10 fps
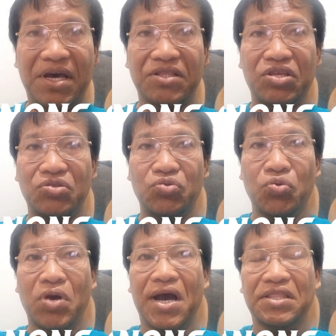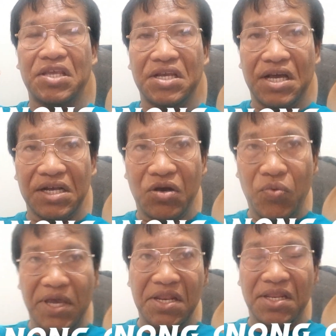natin yung ating
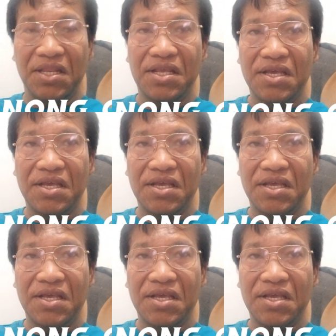gagawin,